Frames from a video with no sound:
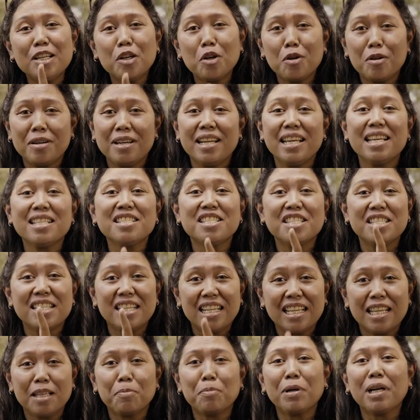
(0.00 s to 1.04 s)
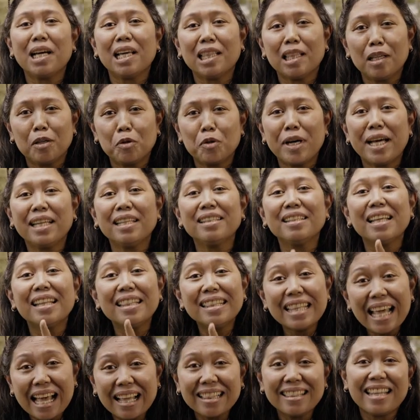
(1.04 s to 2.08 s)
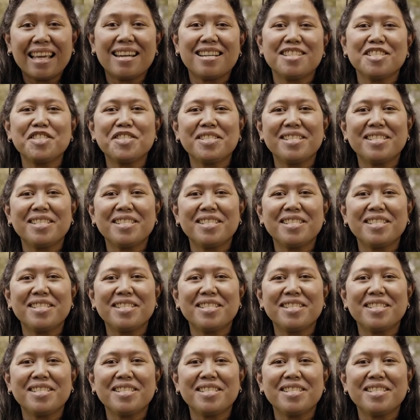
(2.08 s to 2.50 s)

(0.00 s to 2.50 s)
knowledge sedikit pengetahuan tentang tenis